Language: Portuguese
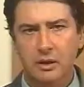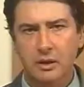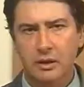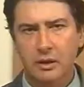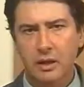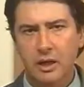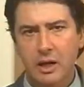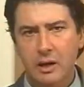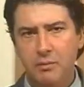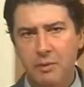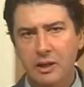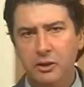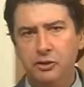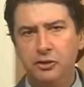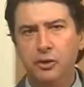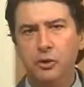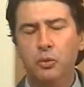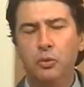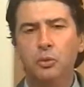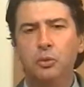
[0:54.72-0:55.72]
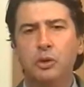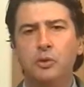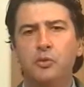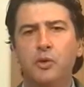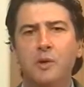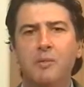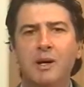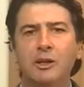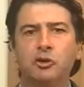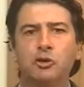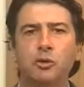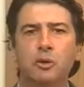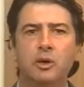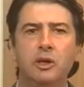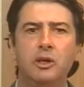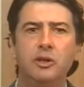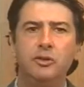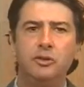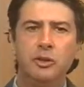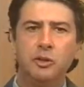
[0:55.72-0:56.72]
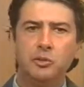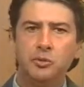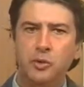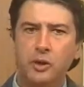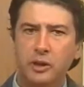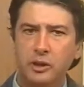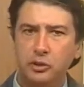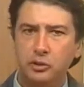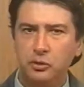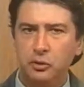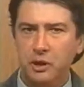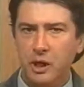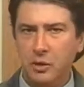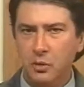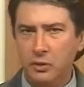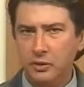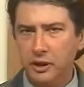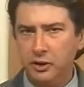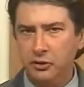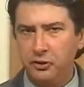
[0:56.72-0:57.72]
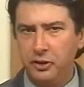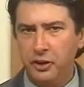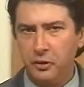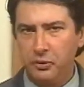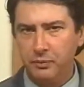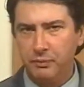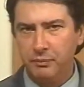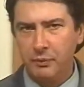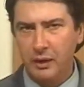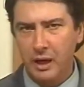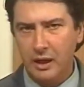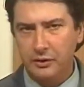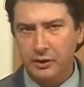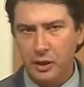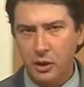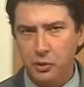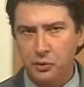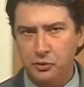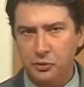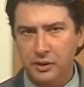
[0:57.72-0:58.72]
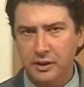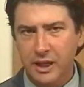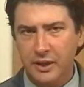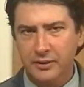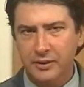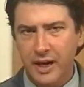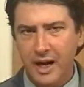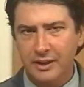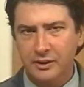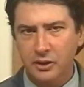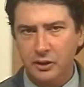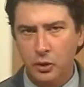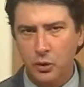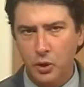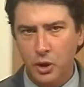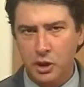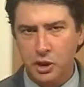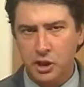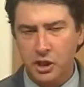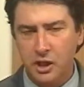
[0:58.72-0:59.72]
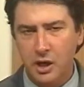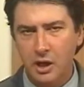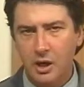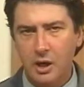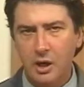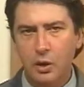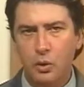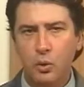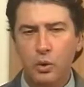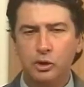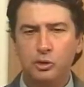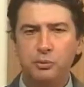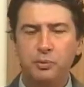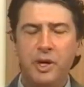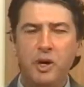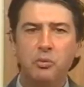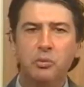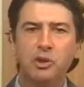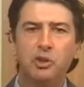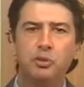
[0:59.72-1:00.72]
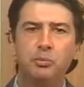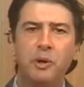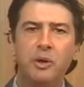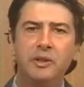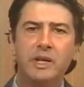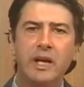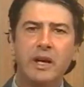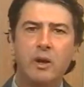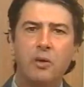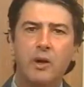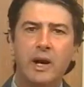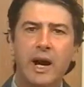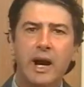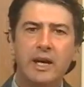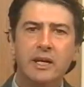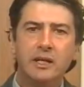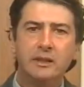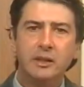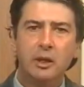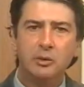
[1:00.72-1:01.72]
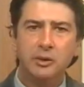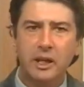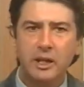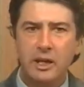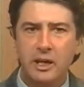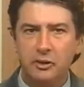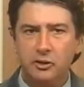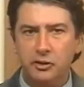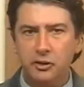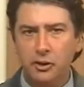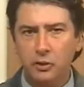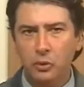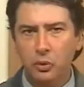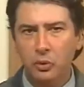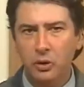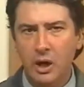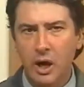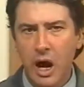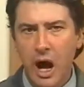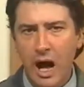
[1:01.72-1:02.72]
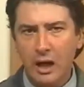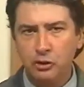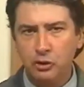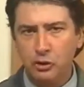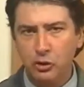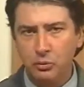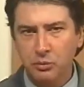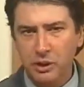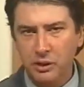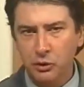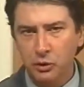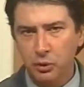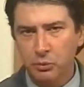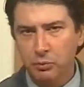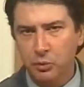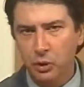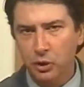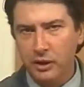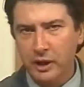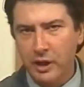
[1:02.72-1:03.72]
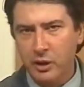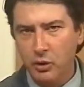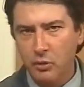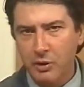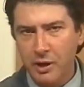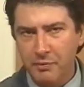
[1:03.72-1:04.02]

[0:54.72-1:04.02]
É, mas segundo informações, não foi isso que aconteceu. Até o fim da tarde de hoje, o Hospital Municipal de Araucária não teria sido assumido por nenhuma